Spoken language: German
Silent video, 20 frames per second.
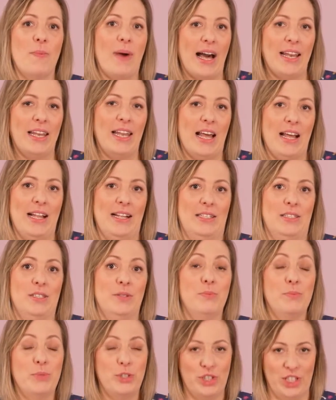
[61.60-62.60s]
anhält,
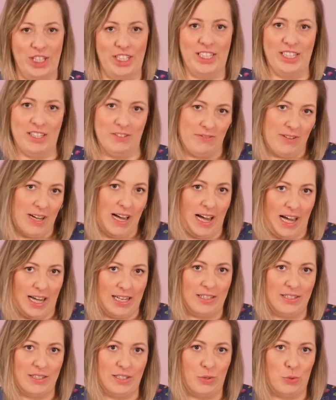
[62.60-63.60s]
besteht die Gefahr
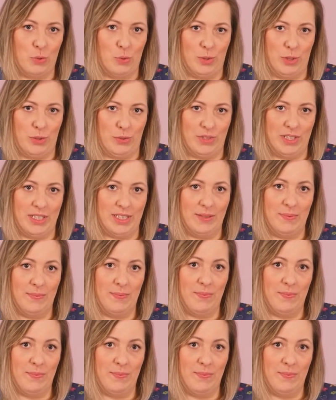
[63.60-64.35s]
eines Dekubitus.